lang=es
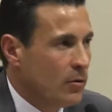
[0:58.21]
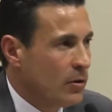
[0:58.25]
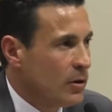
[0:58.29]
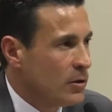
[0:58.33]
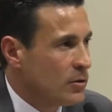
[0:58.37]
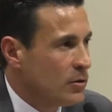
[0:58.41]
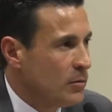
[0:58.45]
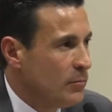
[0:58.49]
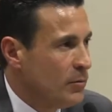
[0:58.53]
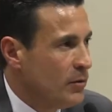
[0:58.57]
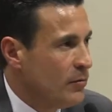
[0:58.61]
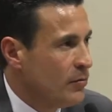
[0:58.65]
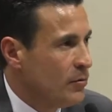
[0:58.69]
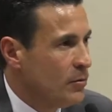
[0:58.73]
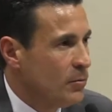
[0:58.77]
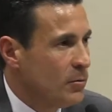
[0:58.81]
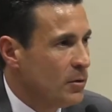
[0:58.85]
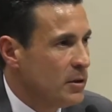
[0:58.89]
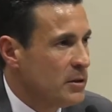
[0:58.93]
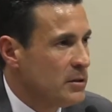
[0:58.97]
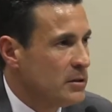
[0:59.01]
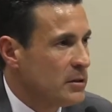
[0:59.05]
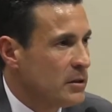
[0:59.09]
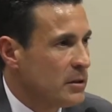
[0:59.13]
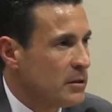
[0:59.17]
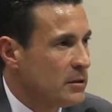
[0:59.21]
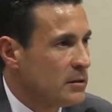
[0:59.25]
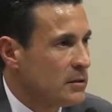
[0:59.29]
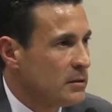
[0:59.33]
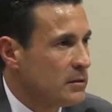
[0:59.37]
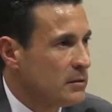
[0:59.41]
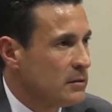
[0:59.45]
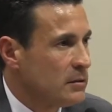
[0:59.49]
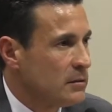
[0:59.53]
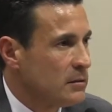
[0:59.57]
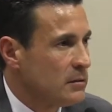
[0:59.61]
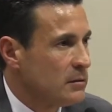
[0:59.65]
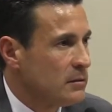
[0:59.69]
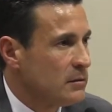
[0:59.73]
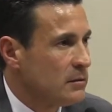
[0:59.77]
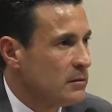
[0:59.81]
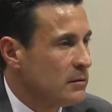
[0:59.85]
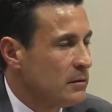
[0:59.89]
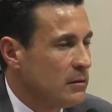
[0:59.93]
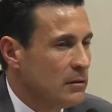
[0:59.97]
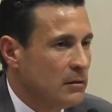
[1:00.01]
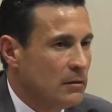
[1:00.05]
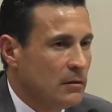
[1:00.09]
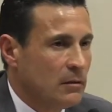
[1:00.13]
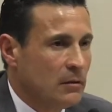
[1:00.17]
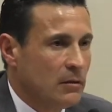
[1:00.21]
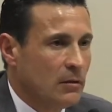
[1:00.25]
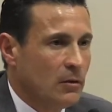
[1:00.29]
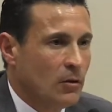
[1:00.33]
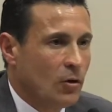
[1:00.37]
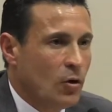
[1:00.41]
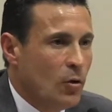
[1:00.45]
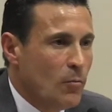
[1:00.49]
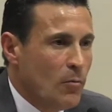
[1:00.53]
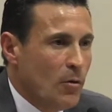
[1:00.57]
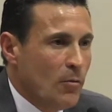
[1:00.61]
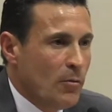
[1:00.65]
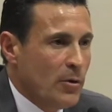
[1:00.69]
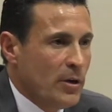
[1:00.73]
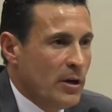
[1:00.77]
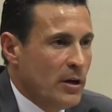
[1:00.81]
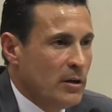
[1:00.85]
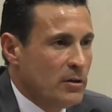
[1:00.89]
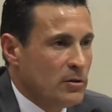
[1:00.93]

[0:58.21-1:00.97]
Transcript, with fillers: que son mis futbolistas. ¿Cómo voy a